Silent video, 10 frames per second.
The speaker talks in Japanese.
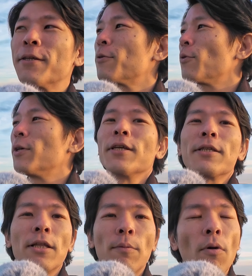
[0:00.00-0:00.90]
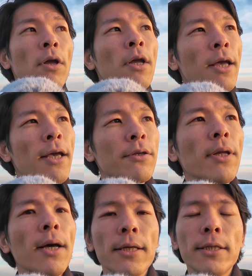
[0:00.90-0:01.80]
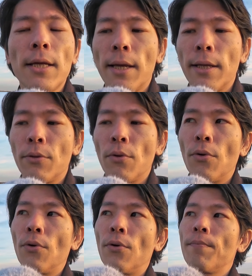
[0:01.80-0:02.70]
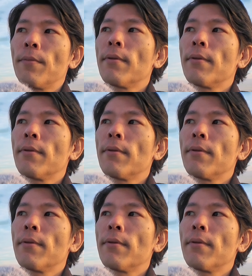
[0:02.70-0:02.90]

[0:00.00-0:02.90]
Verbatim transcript: ちょっといいんですけども、えー、そんな感じで、えっ、ー、と、